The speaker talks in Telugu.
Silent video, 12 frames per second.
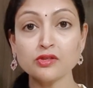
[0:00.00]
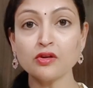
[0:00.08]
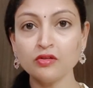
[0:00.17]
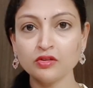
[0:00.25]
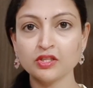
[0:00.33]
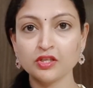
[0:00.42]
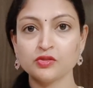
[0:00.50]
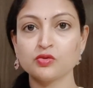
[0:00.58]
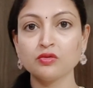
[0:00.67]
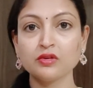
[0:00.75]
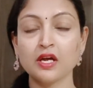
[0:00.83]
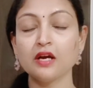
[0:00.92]
దానిలో
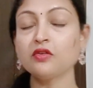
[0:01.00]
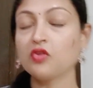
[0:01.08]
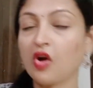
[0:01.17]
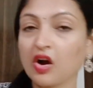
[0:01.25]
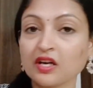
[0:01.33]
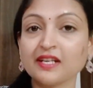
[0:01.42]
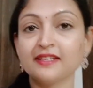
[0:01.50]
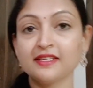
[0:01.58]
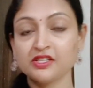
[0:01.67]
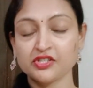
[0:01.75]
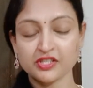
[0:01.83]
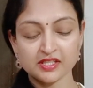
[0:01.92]
తీసుకున్న కాటన్
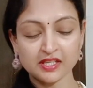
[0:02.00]
టీషర్ట్స్